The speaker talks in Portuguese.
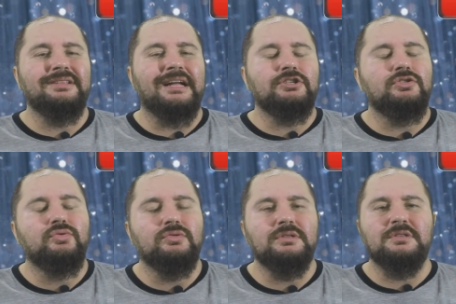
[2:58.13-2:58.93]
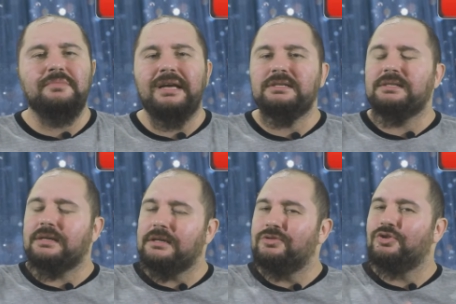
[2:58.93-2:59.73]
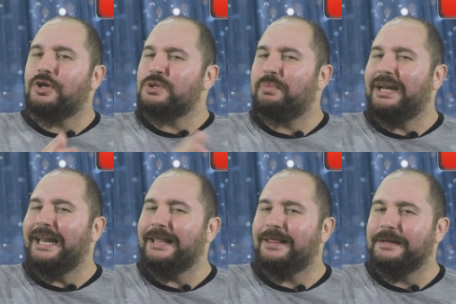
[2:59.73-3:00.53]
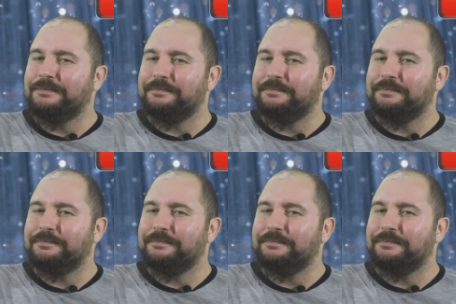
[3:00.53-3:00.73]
de latitudes médias aqui do nosso planeta.